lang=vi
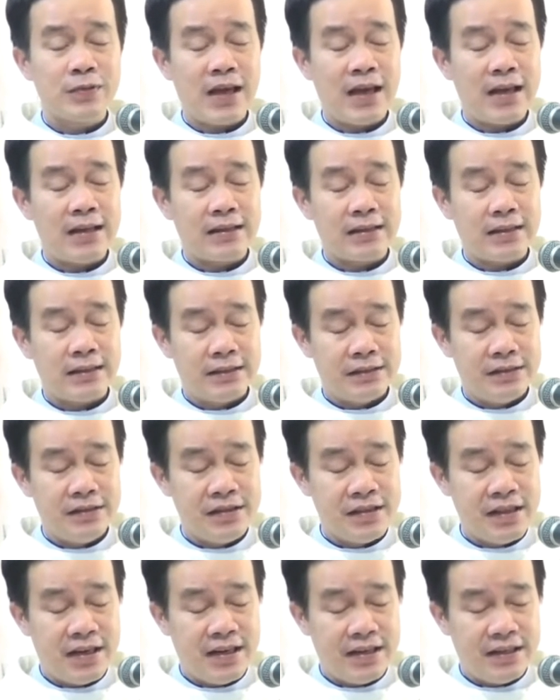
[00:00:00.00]
ta thử
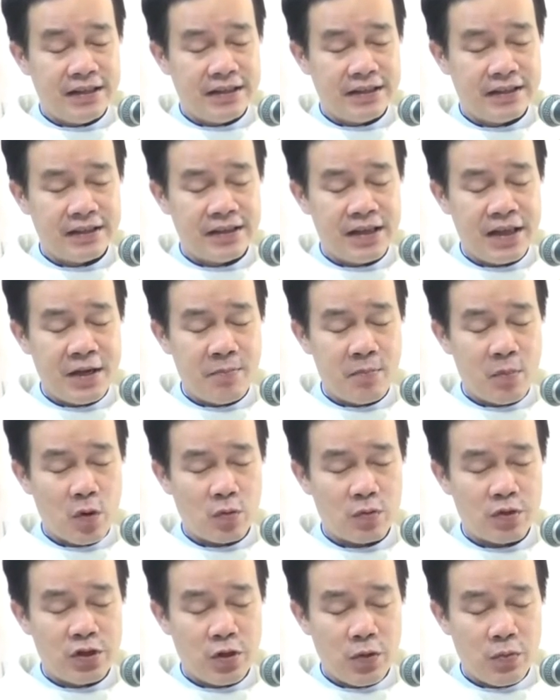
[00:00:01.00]
nhìn thêm
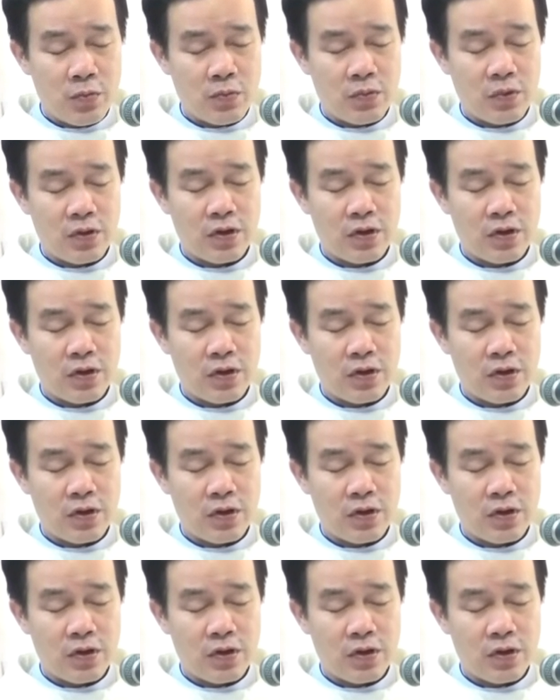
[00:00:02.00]
một chút